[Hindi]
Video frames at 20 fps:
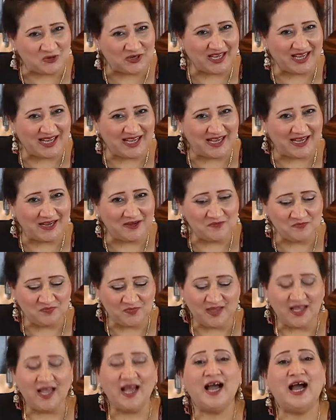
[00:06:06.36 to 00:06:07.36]
हो गया है
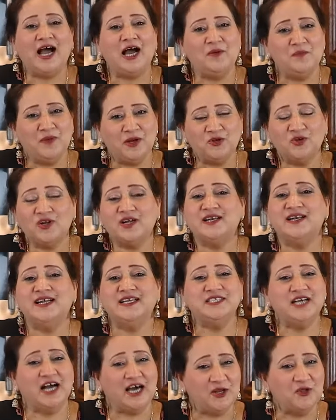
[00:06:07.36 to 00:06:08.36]
अब मैं इनको रखने
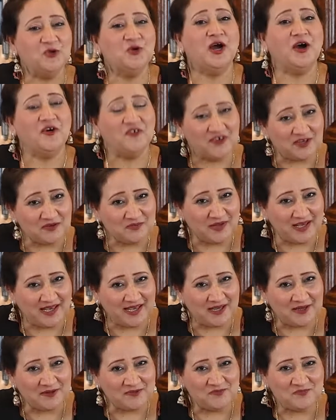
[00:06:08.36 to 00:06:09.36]
जा रही हूँ अवन
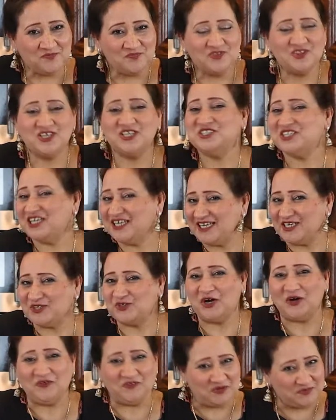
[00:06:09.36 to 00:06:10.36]
में तो चलें
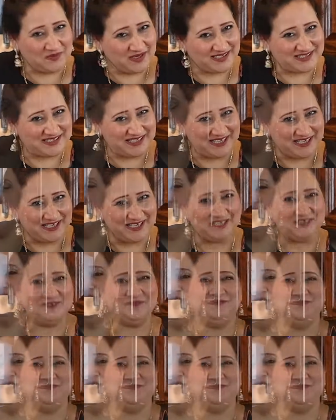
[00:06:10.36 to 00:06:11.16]
इनको अवन में रखते हैं